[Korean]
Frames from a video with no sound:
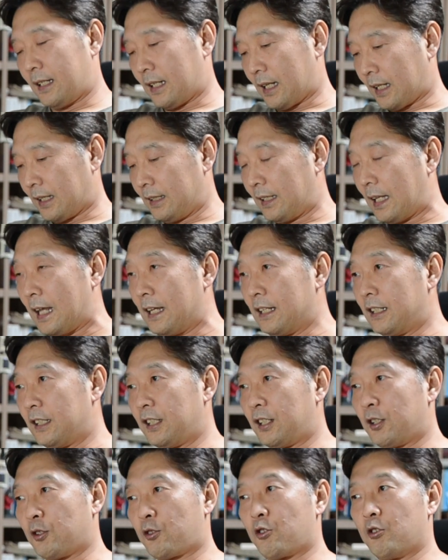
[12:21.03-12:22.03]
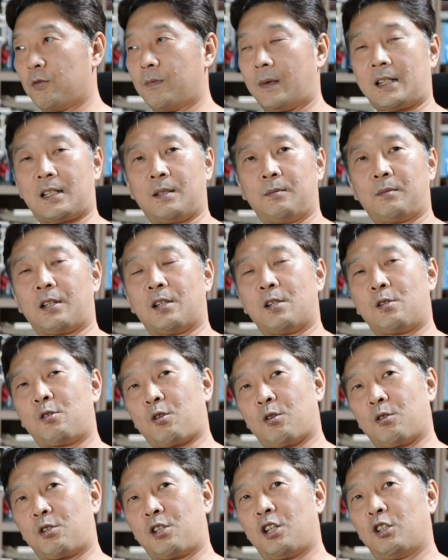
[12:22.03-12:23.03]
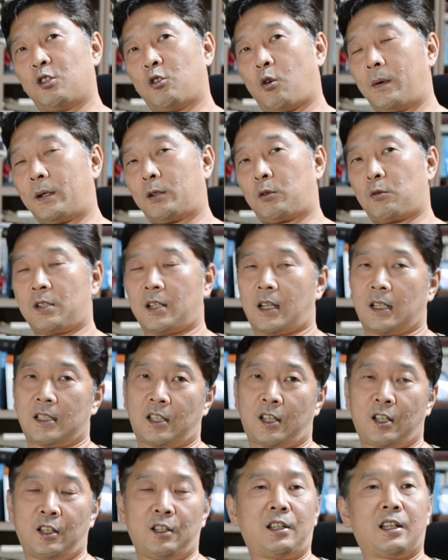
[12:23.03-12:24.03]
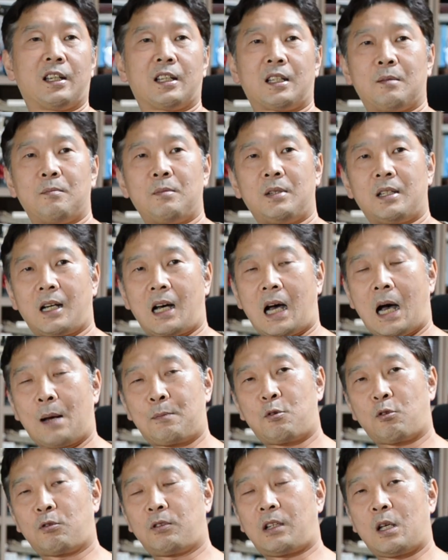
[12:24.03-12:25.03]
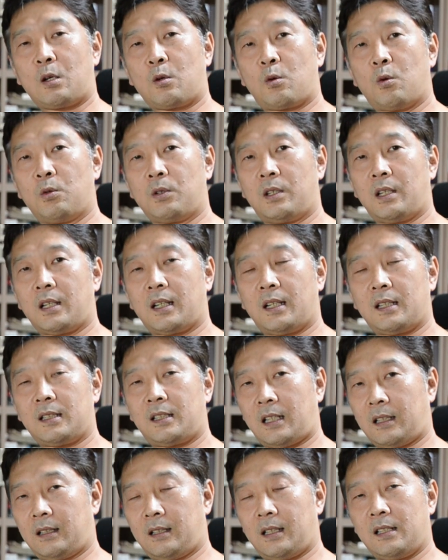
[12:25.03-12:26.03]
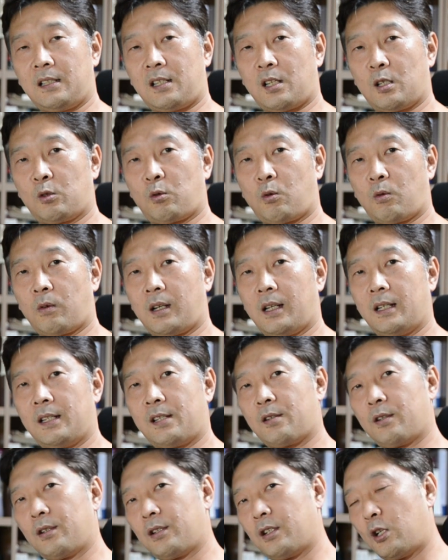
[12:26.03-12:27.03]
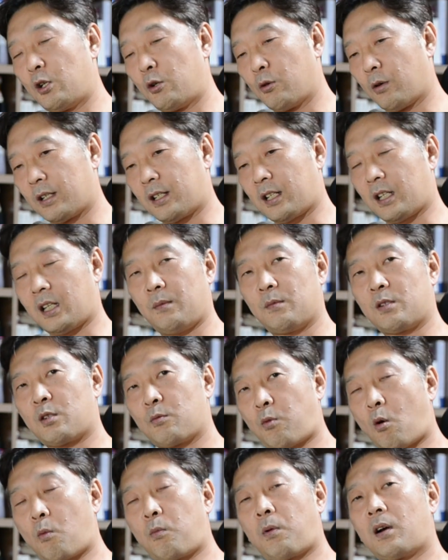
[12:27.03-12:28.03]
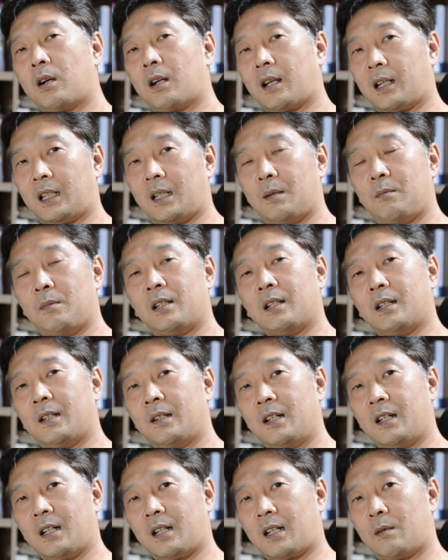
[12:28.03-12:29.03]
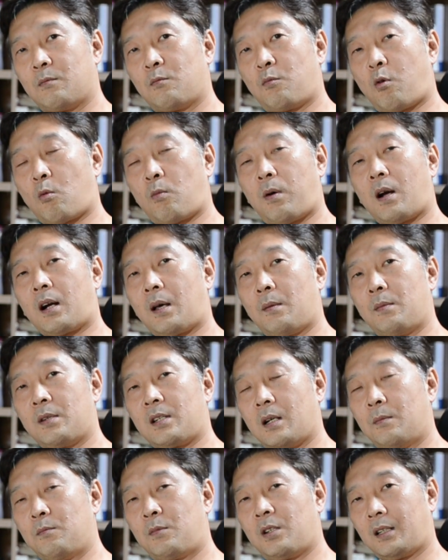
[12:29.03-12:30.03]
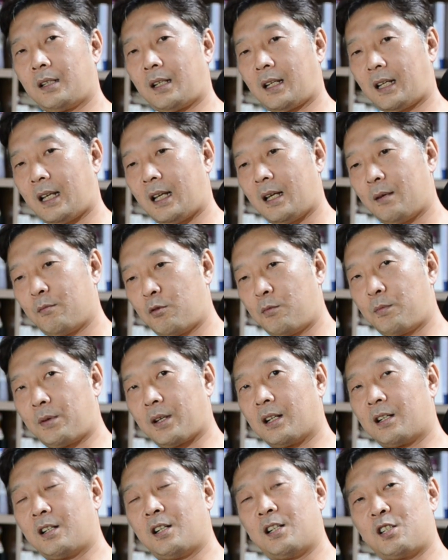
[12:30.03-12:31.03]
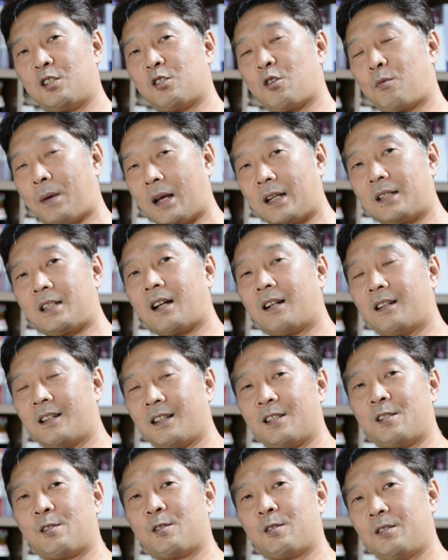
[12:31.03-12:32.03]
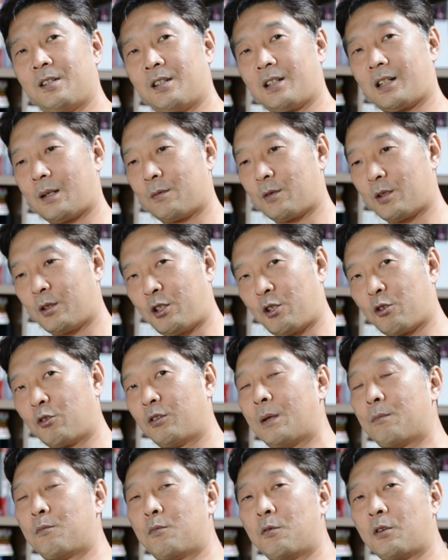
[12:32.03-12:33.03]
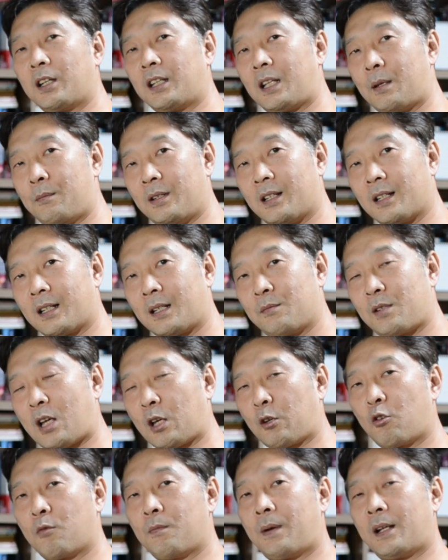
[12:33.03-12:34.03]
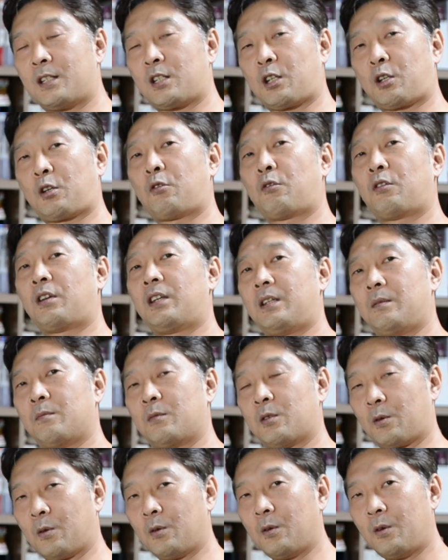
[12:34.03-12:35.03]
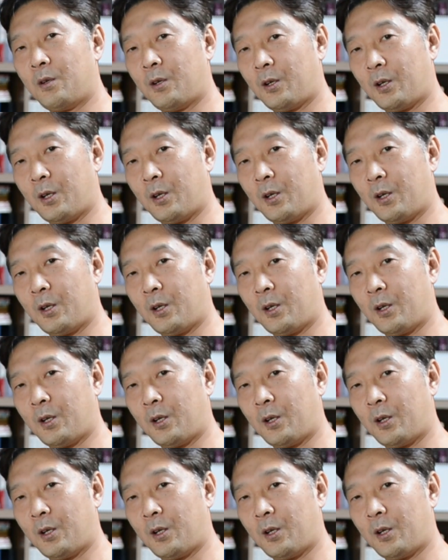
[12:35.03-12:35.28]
이제 아까 내열 기술 말씀드렸죠. 1500도씨까지 견뎌야 됩니다. 압축된 공기가 제트 엔진을 통과해서 연료와 섞이면서 폭발을 하게 됩니다. 그럼 폭발하면서 엄청나게 부피가 커지죠. 팽창을 하죠. 그러면서 뒤로 내뿜게 됩니다. 그럼 작용 반작용의 힘으로